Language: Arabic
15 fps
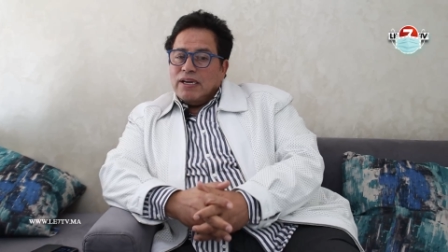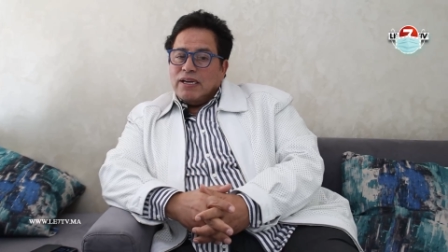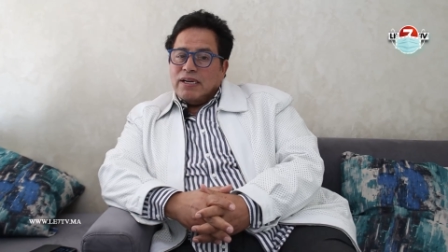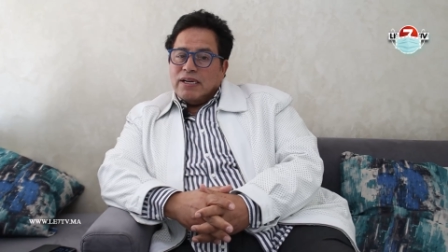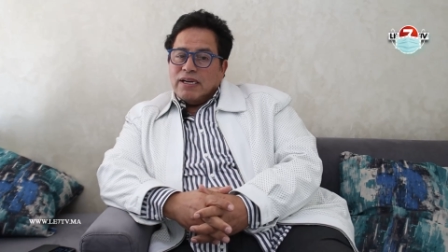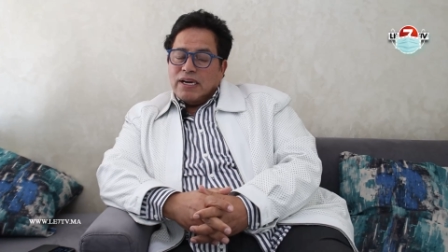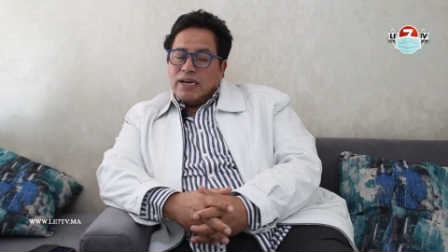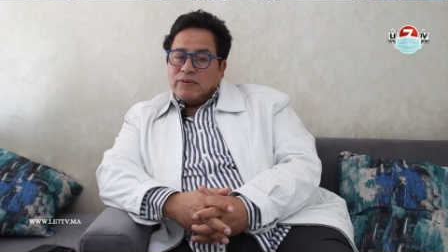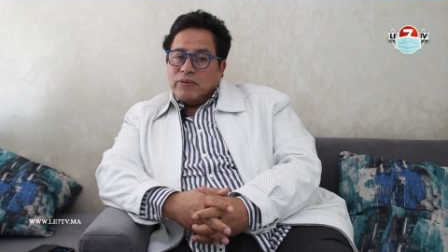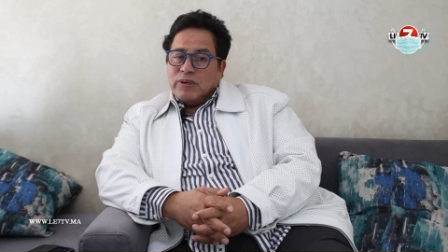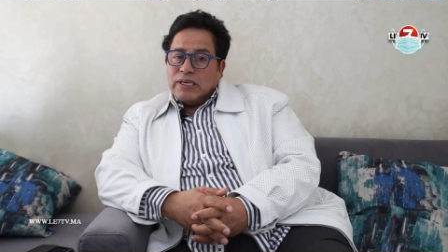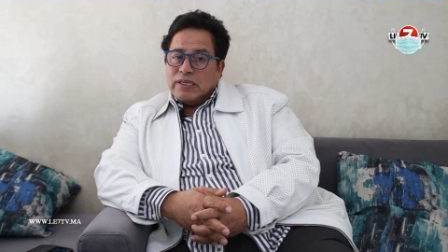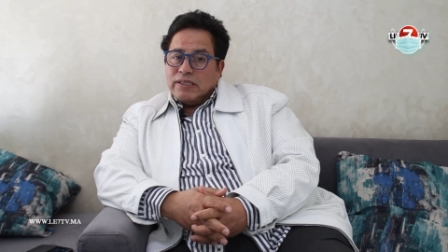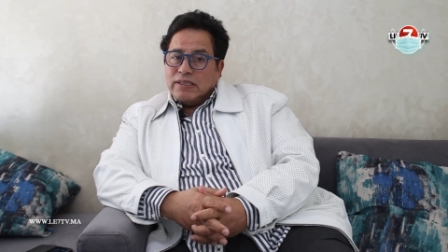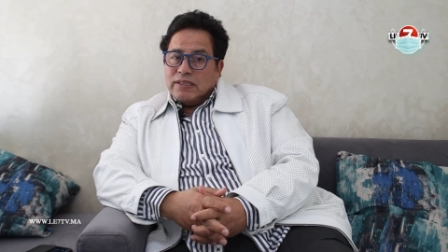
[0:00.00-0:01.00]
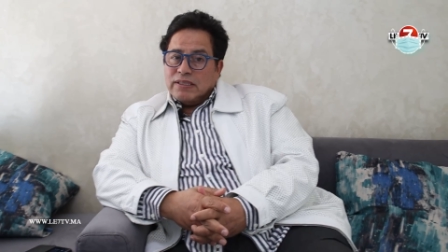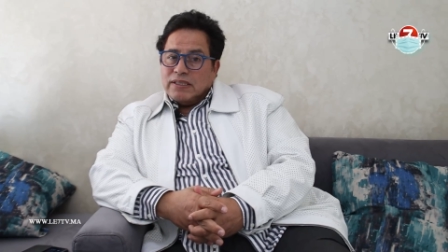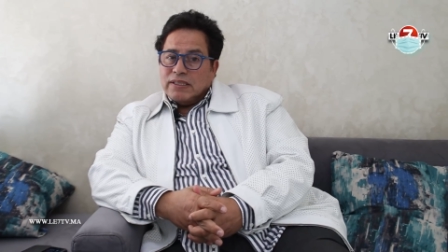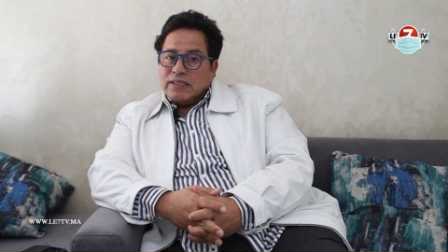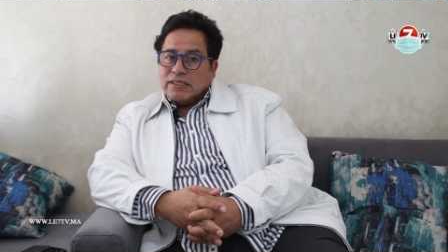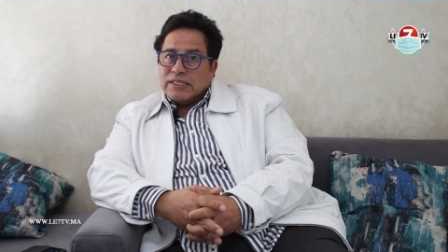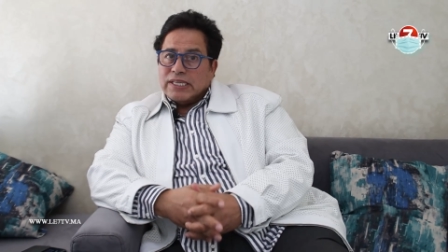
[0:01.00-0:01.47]
آه، اولا
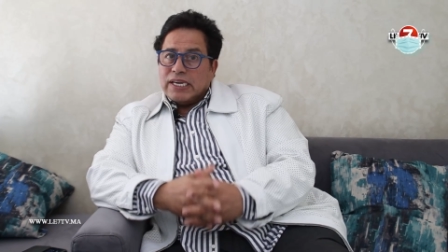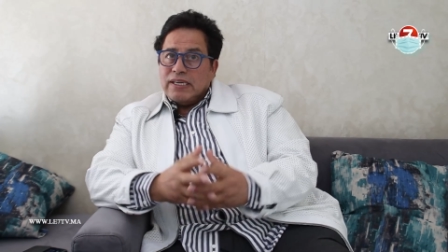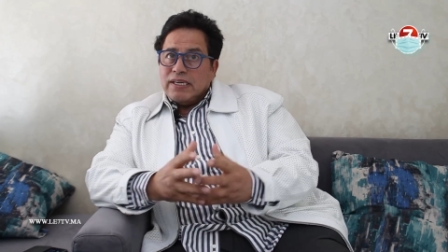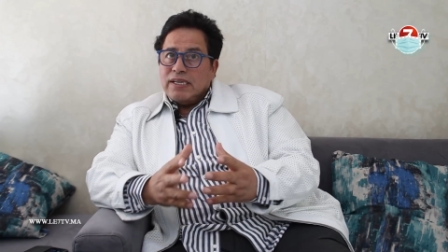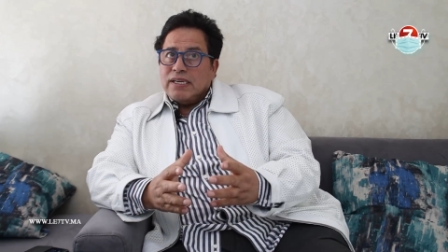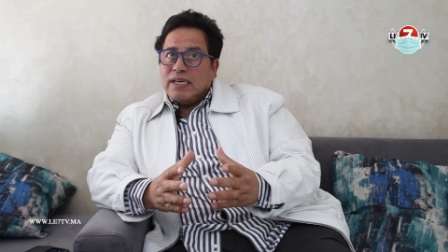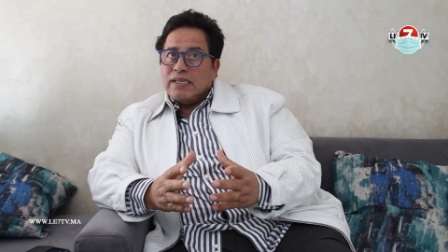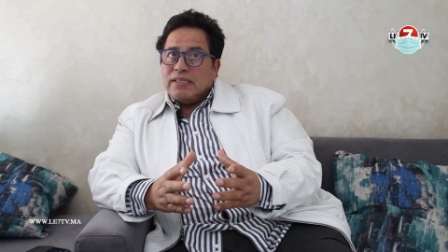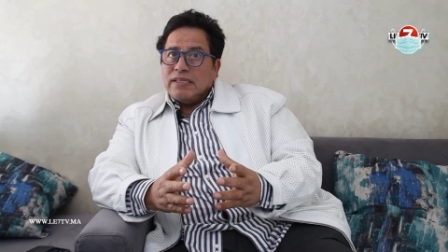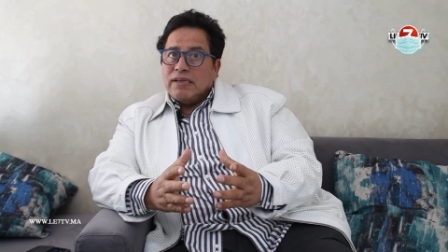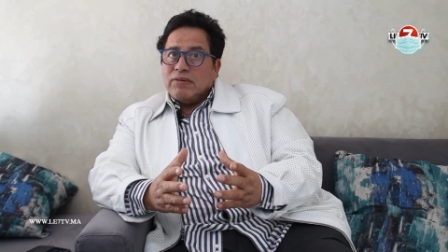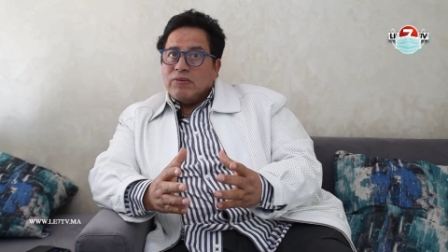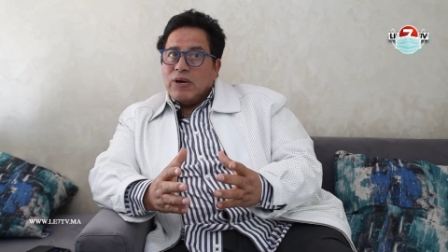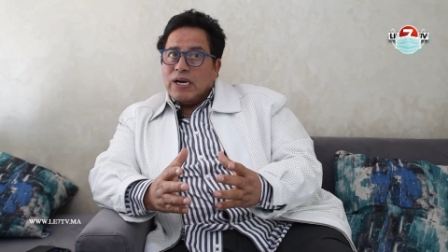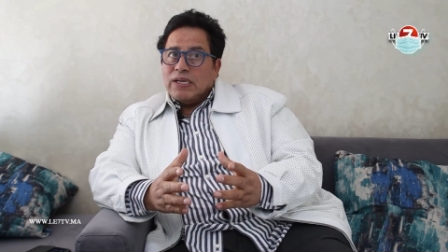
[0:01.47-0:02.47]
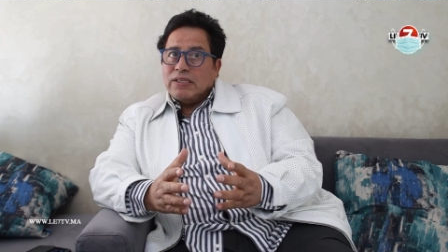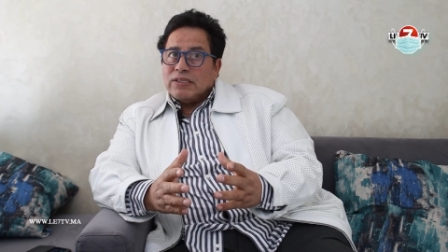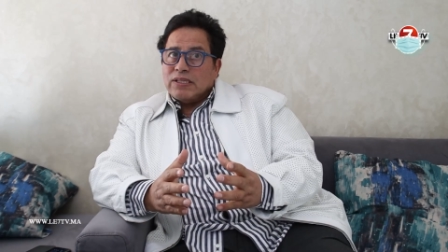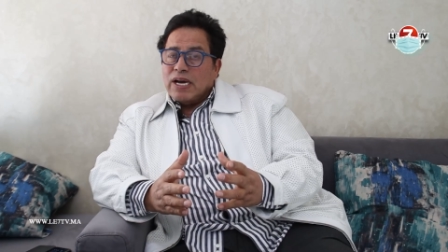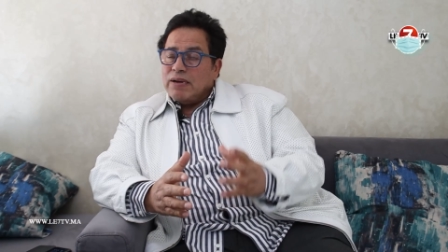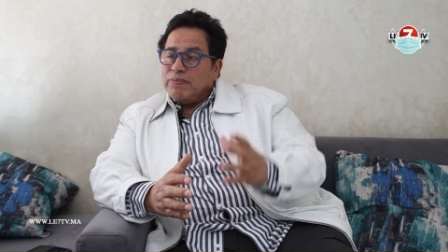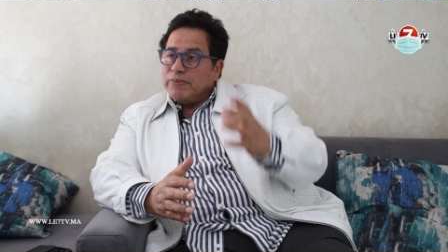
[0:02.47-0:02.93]
آه، تخيل ان واحد
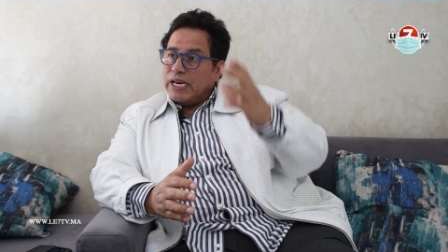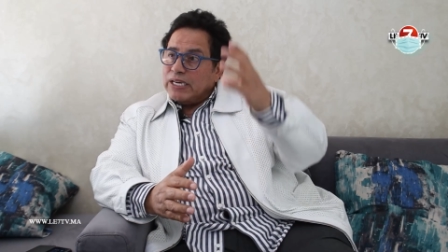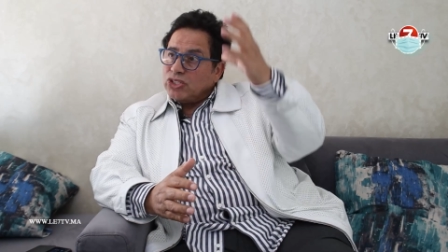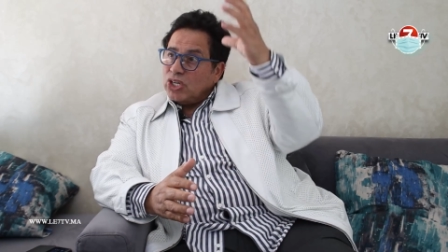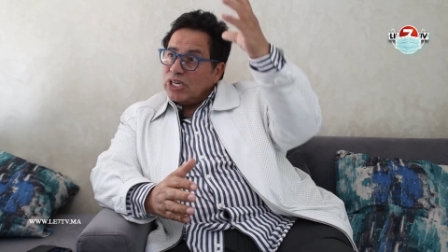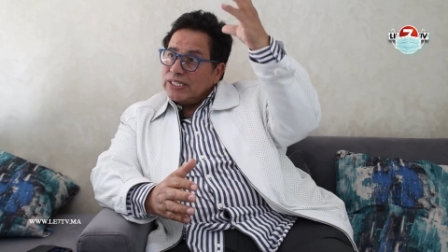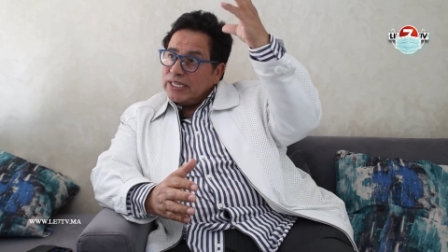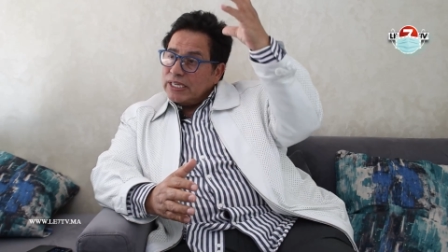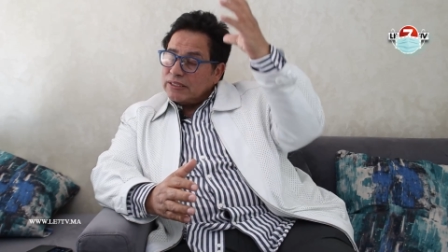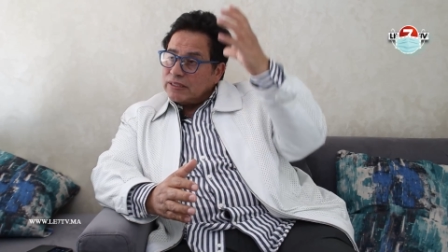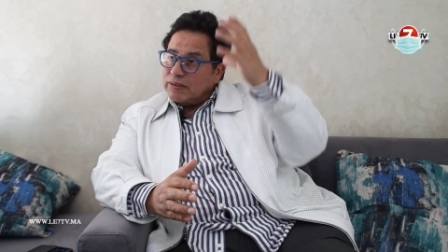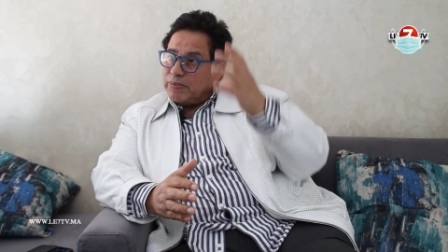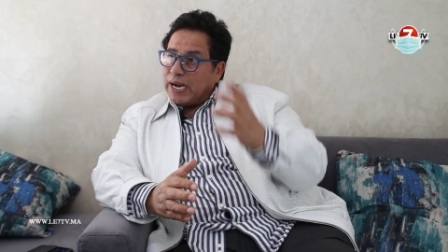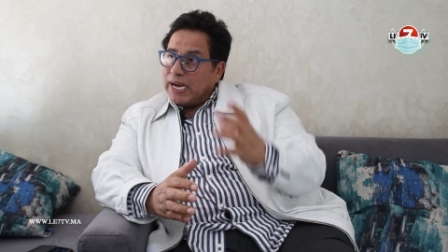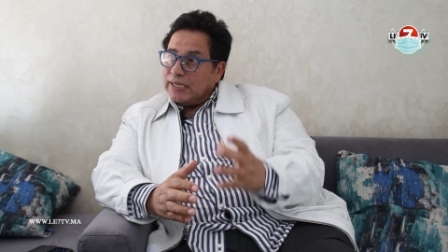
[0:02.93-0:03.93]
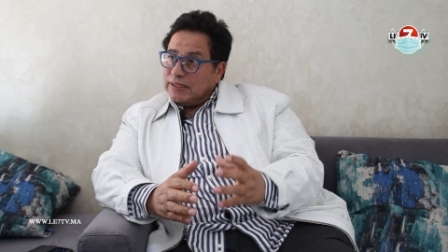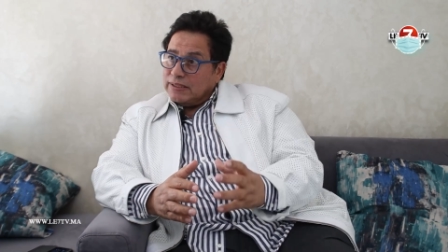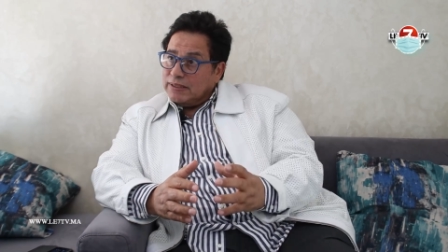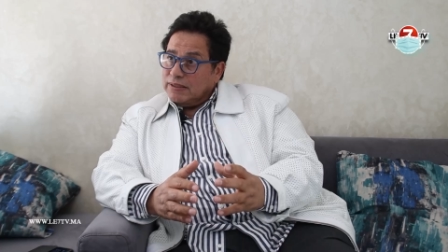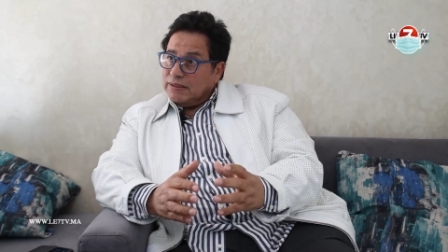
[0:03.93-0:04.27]
طاح من 10 ديال الطبقات